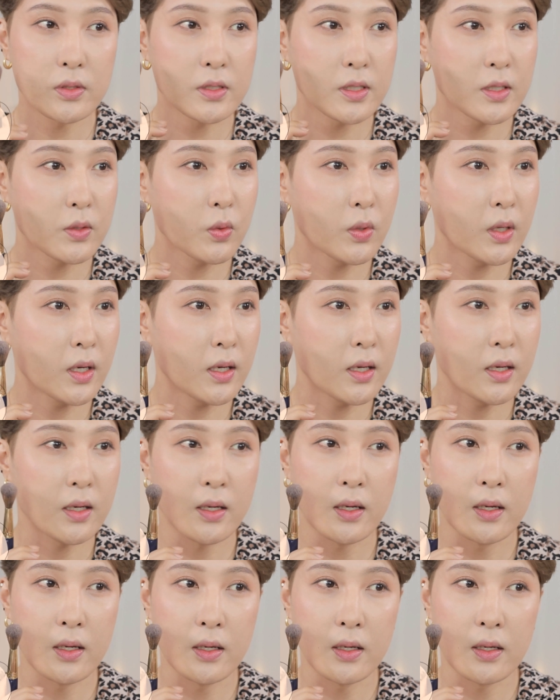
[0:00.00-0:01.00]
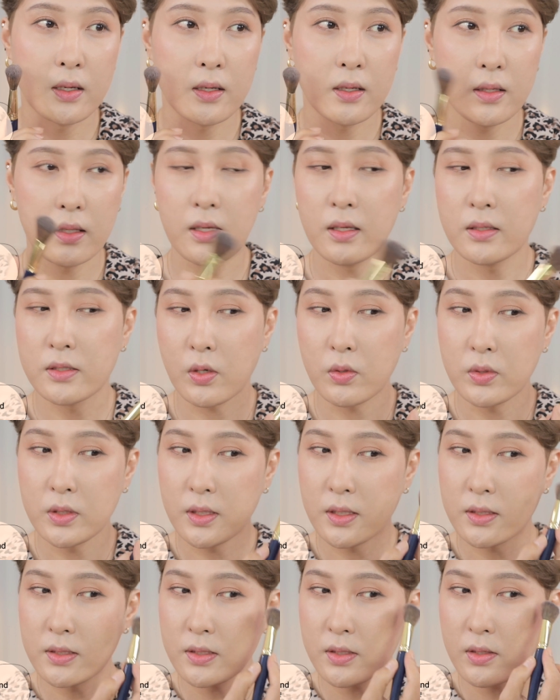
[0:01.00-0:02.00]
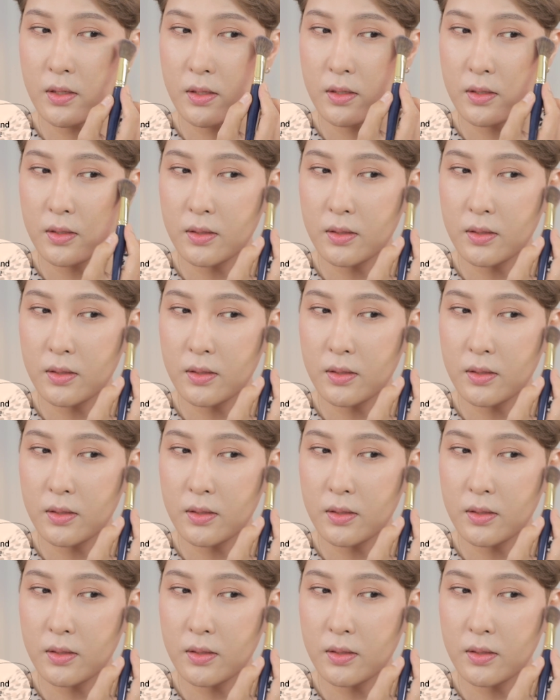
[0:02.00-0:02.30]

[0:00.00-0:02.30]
채도가 정리됐죠?